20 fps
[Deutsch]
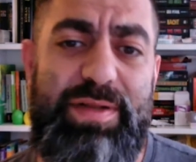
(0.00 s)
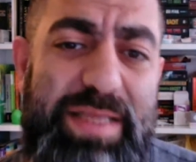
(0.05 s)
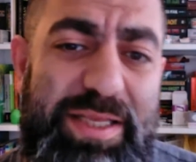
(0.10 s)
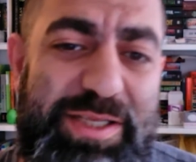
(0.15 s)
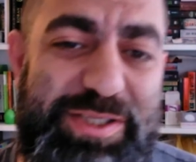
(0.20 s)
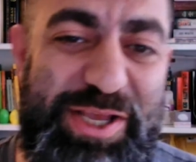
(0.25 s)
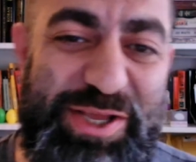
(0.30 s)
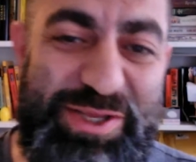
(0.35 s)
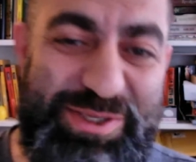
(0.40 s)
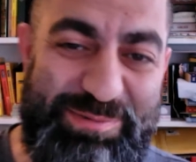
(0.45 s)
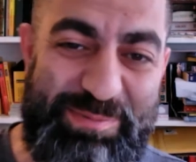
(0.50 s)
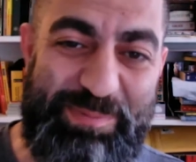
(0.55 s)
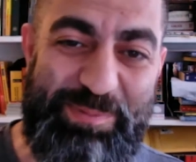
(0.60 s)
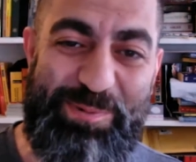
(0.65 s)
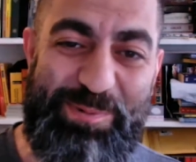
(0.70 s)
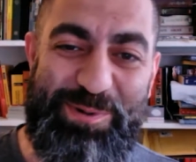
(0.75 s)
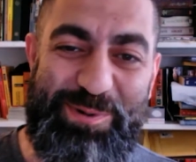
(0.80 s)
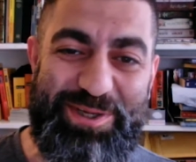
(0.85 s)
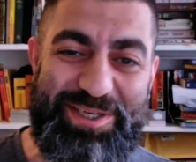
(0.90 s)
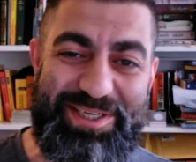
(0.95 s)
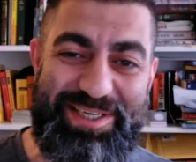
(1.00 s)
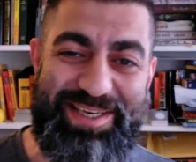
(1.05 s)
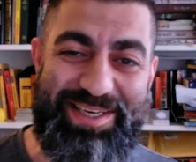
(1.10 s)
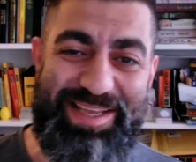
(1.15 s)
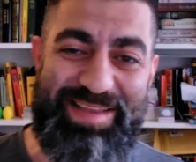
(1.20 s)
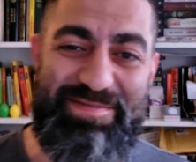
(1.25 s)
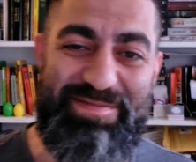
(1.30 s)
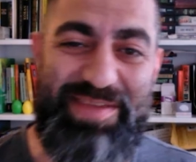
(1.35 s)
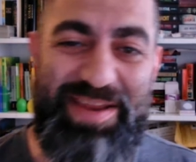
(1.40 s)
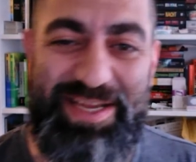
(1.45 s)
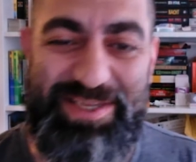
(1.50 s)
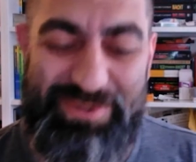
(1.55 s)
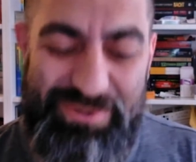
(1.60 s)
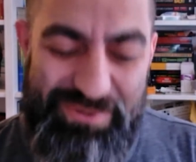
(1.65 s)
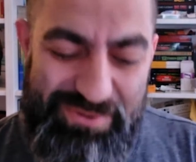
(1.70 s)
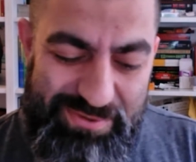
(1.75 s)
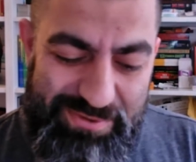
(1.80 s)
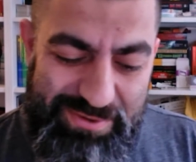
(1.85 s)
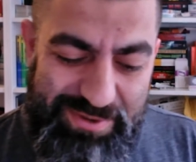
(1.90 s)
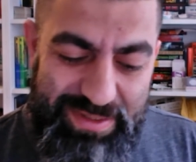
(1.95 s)
dieses Buch nie wieder so
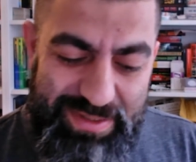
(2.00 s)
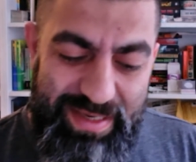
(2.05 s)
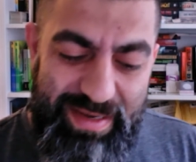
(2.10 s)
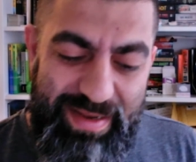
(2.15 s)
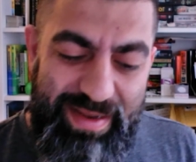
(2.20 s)
gut.